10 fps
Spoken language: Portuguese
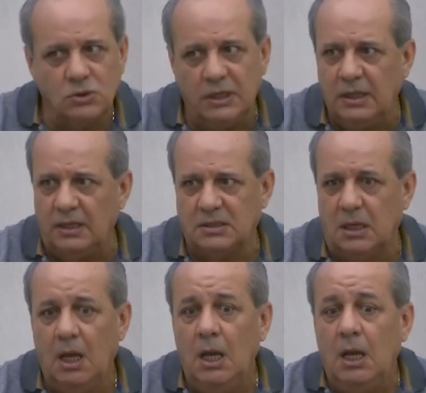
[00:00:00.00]
certeza.
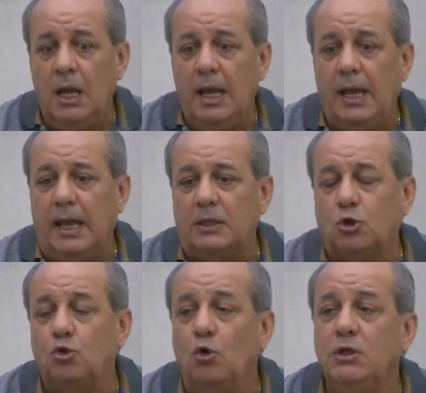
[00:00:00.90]
É,
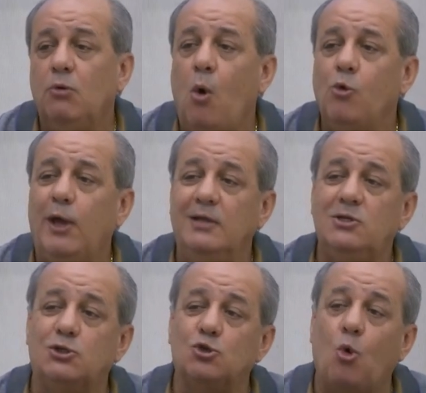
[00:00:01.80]
todo e qualquer
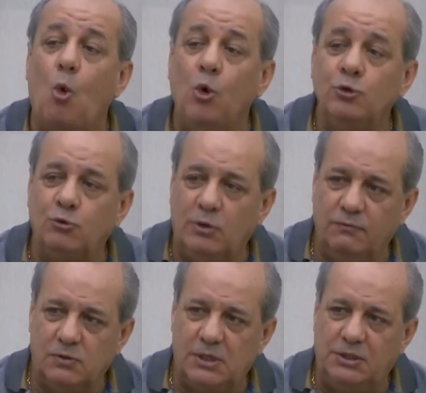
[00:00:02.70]
desconto que
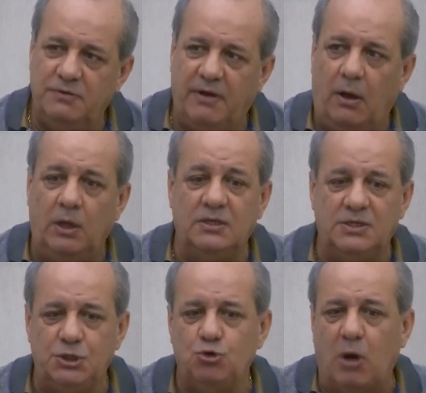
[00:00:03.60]
você tiver,
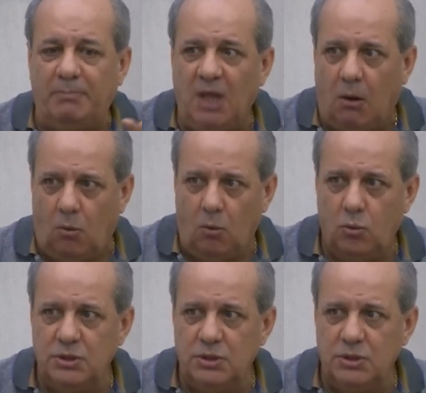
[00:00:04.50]
existe o capital,